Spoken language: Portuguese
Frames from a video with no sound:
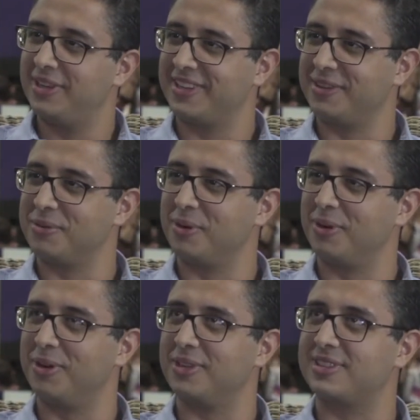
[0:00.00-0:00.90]
e
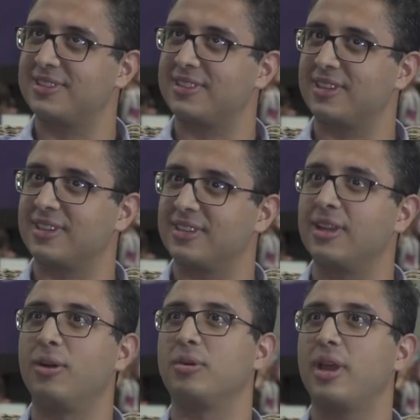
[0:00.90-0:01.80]
um outro,
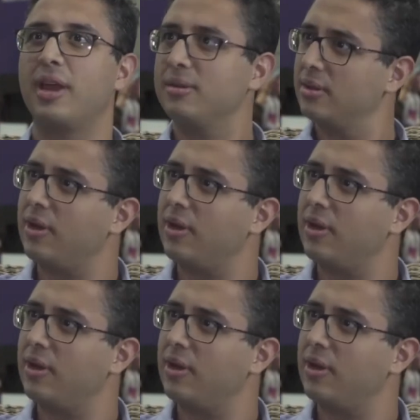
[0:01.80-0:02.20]
Não, é,